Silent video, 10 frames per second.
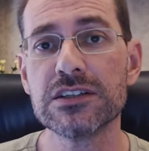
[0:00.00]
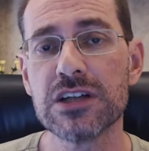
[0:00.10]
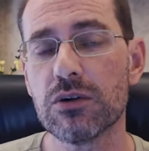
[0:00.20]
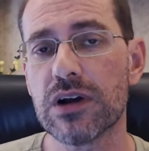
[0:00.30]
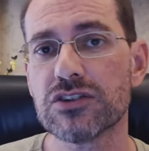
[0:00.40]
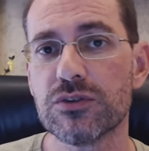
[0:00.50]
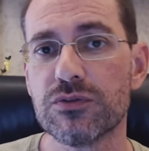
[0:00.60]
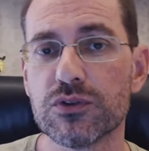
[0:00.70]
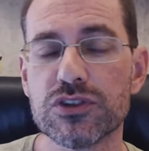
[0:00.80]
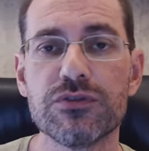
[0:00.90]
Já então, no caso de
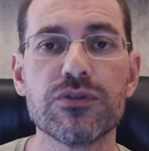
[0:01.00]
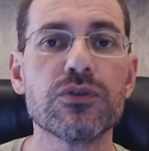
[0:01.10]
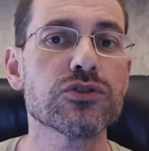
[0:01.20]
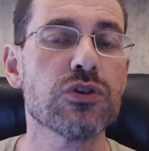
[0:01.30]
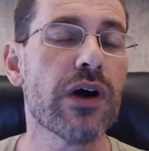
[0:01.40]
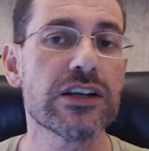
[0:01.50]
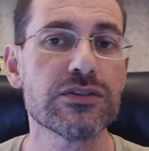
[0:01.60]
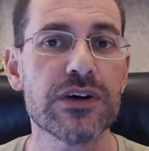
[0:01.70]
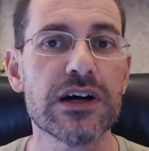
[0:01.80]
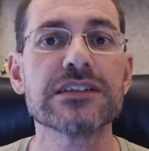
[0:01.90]
fundos de fundos ou
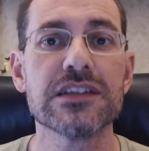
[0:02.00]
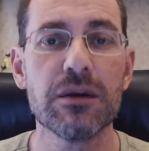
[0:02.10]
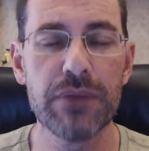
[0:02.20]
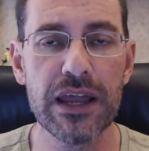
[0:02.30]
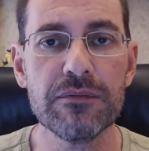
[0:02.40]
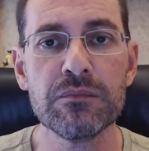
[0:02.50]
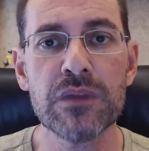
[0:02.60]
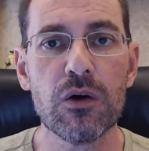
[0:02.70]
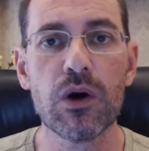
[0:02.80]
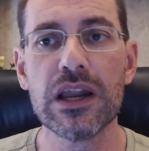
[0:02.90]
hedge funds, também
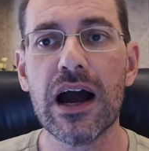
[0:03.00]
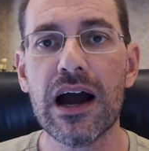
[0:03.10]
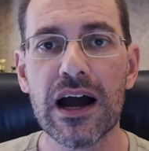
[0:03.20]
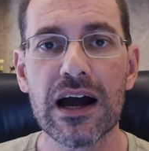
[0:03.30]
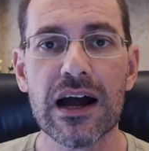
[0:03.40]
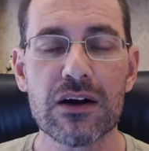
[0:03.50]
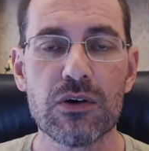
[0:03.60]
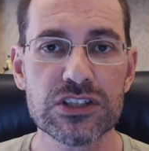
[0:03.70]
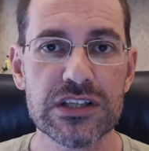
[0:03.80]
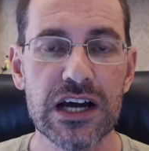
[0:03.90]
olhar a
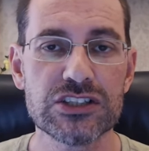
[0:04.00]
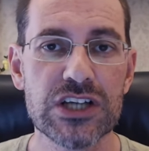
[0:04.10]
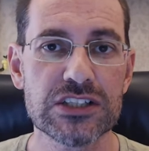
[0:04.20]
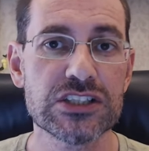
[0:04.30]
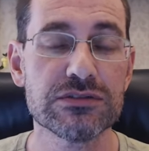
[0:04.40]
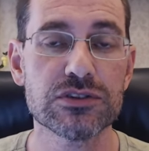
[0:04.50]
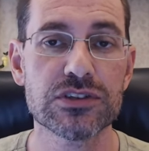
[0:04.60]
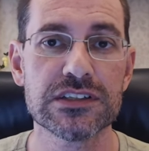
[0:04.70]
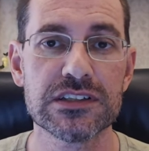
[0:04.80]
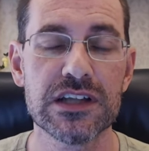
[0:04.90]
quantidade de
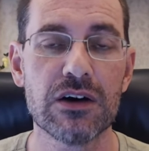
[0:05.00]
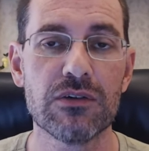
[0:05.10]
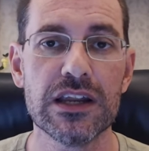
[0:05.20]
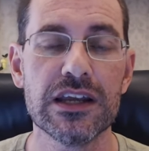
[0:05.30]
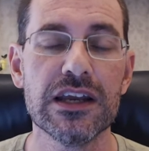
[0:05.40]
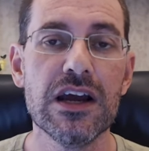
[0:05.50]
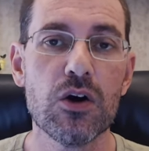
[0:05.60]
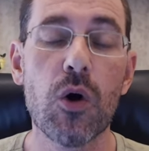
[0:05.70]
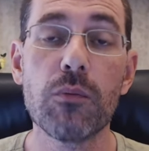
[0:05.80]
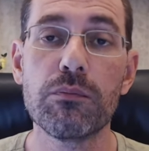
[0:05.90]
ativos que estão ali
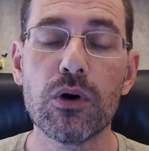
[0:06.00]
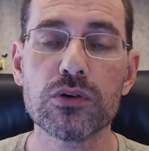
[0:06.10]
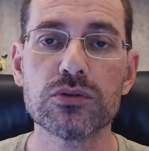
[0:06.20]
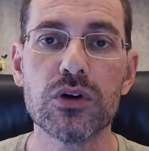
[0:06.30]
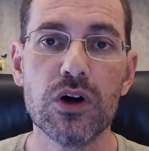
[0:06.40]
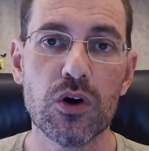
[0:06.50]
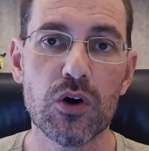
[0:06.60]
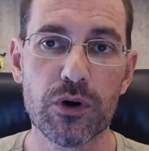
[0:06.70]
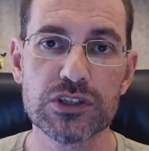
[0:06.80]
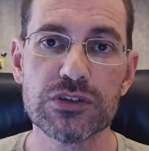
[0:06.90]
compondo
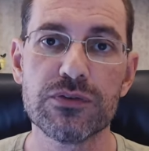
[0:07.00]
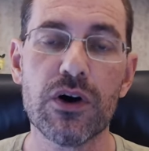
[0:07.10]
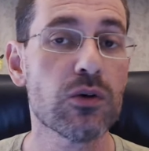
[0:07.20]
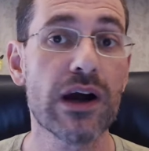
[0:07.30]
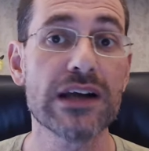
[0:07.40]
o portfólio,